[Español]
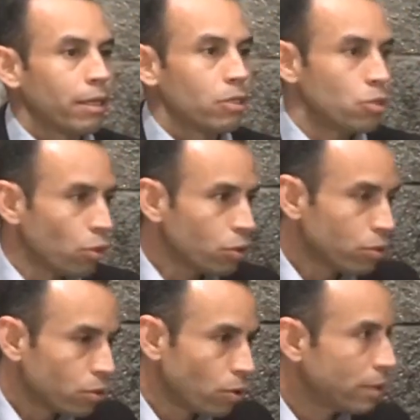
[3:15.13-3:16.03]
yo
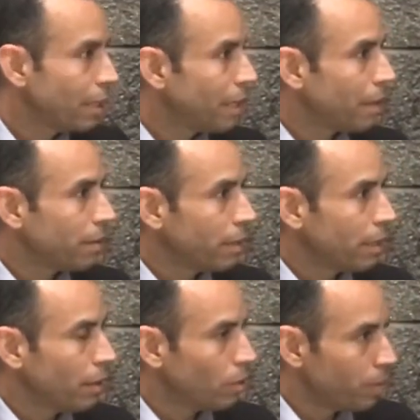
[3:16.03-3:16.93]
soy de la
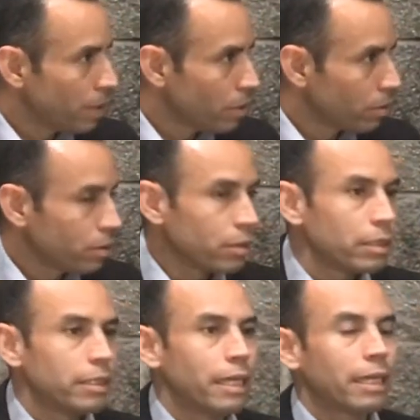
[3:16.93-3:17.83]
eh, opinión
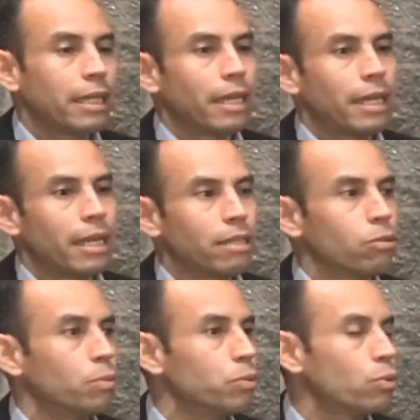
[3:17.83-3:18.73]
de que el
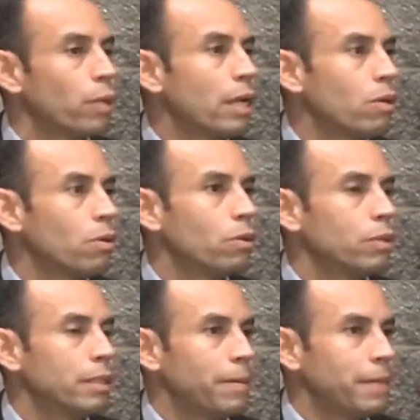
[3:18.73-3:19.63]

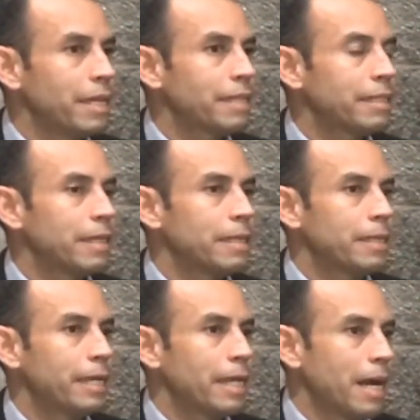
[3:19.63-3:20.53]
subsuelo debiese
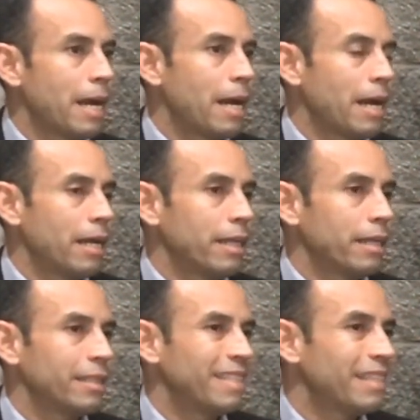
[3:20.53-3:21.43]
de, ah,
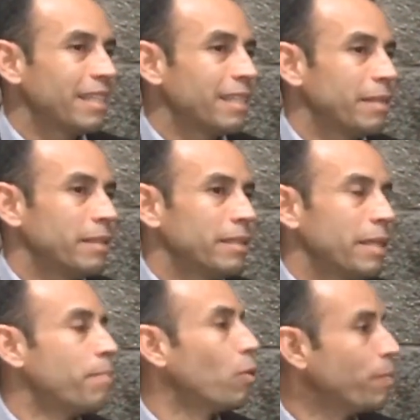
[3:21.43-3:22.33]
eh, de ser
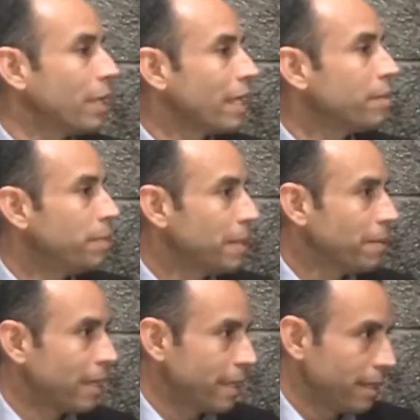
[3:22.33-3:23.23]
de propiedad
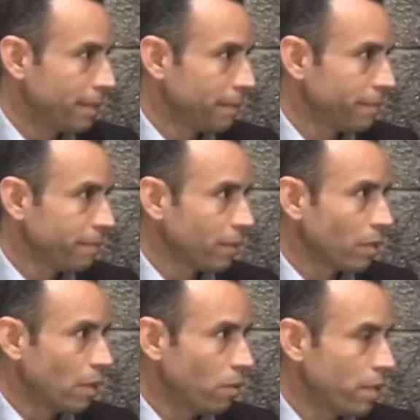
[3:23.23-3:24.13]
privada.
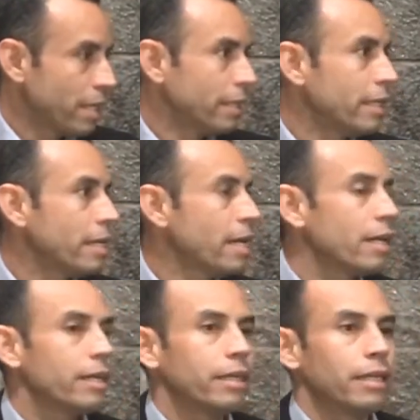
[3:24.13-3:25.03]
Hoy en
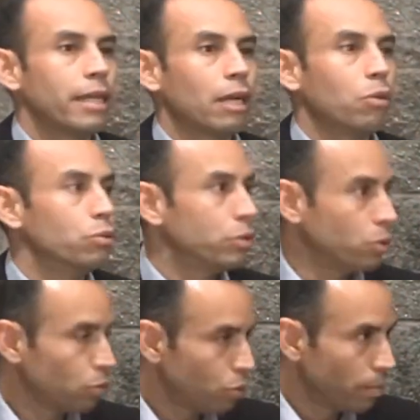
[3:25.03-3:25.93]
día la
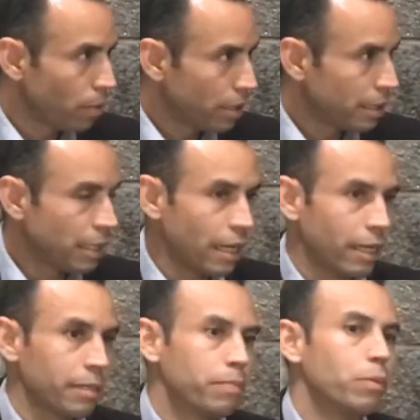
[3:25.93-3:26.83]
constitución política de la
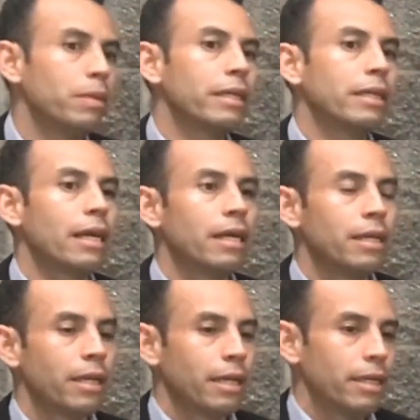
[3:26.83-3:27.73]

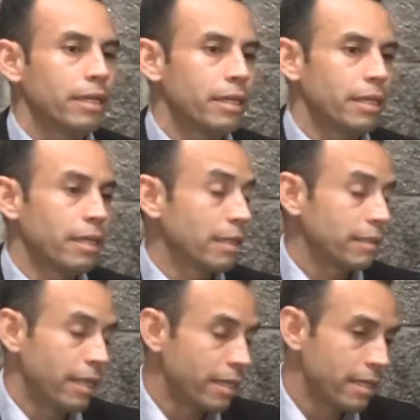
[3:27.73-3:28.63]
República y
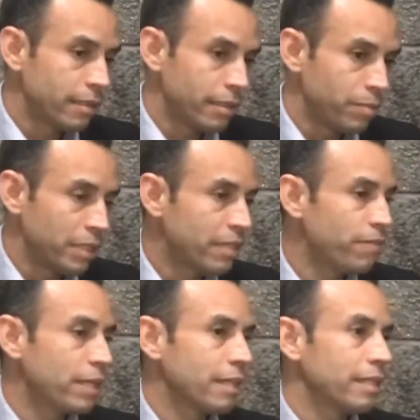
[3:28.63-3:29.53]
las leyes
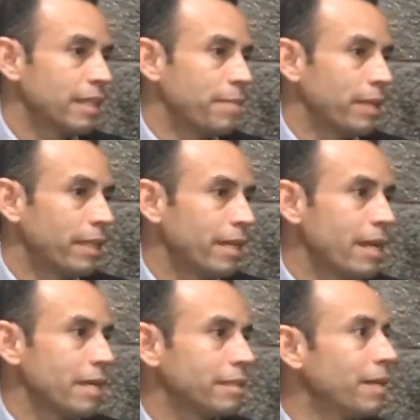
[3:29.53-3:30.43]
específicas en la
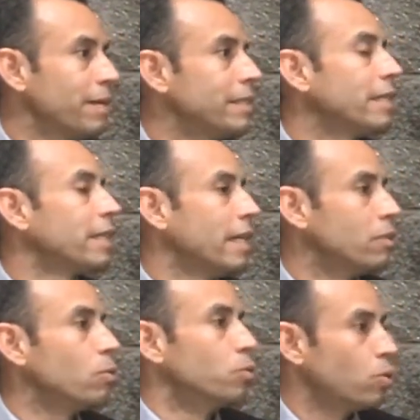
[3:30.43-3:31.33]
materia establecen que el
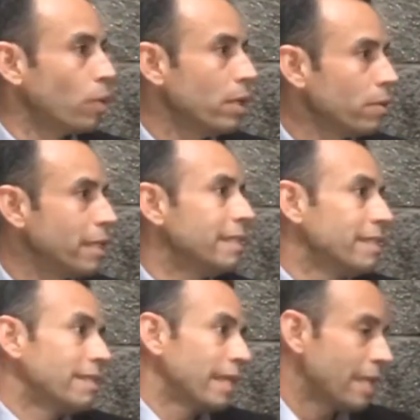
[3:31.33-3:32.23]
subsuelo es
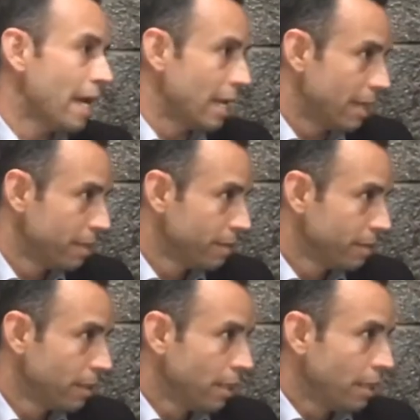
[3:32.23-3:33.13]
estatal.
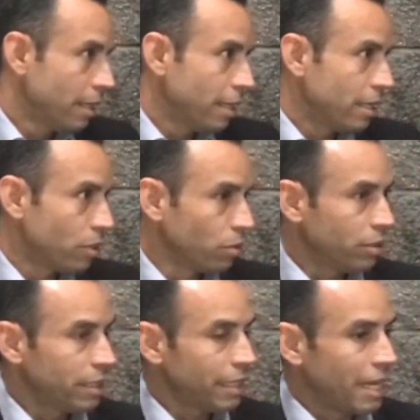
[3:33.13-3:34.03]

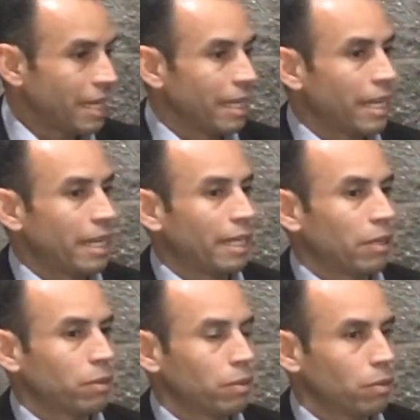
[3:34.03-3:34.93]
Entonces, en
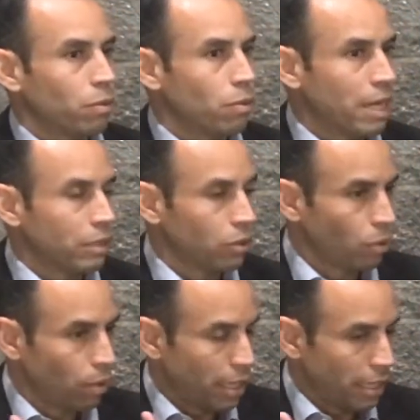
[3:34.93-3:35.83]

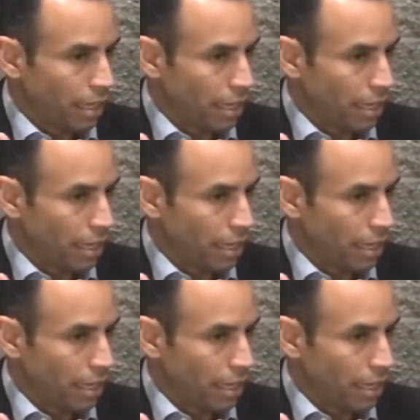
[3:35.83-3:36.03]
cuanto a